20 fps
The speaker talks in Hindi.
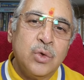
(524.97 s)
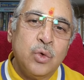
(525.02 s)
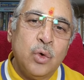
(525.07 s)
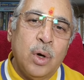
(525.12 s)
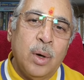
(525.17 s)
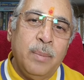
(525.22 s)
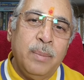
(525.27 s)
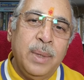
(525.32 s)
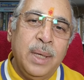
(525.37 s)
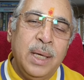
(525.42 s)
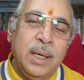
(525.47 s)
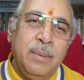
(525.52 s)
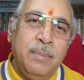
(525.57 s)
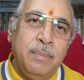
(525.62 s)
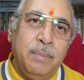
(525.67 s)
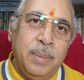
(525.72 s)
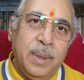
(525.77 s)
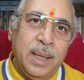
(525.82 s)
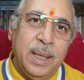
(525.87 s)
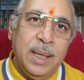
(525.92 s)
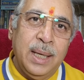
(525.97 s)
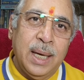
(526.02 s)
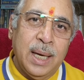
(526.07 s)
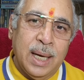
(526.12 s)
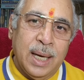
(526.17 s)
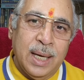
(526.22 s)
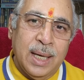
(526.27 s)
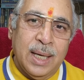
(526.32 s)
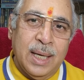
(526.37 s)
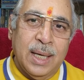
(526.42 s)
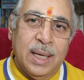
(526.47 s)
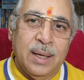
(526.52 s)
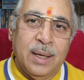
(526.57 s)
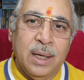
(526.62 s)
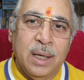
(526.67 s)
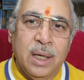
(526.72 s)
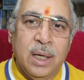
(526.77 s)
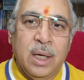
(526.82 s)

स्वामी भी है